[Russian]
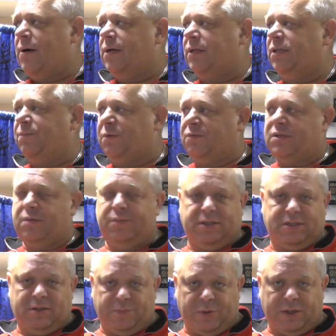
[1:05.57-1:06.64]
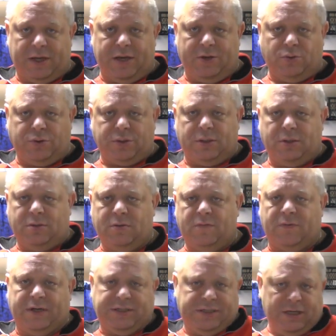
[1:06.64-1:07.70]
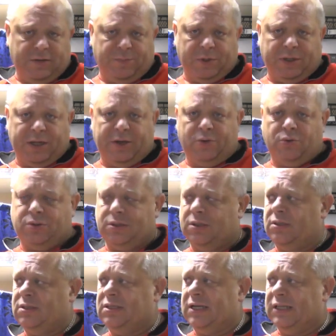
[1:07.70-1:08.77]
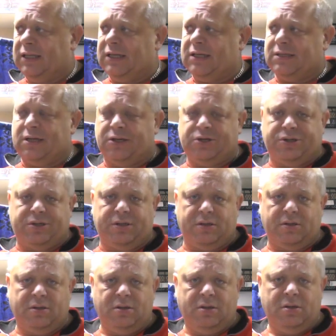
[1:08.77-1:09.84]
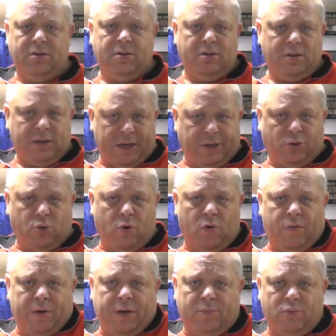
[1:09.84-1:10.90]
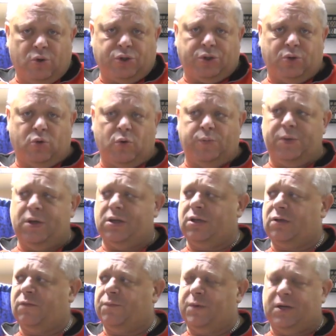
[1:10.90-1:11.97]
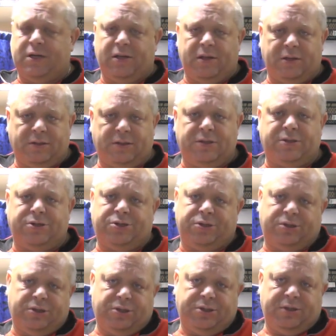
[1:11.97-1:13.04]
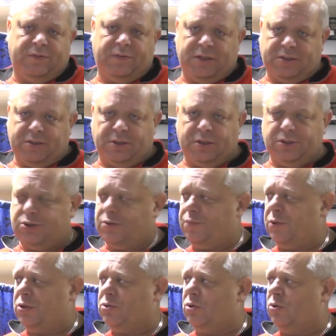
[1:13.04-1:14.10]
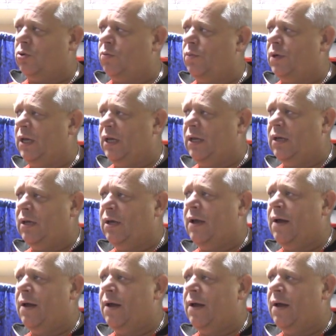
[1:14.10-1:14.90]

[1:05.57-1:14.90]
Они повсеместно продаются, в России продаются. Цены достаточно лайтовые, можно купить. Это в пределах 1000, 1200, 1500 рублей.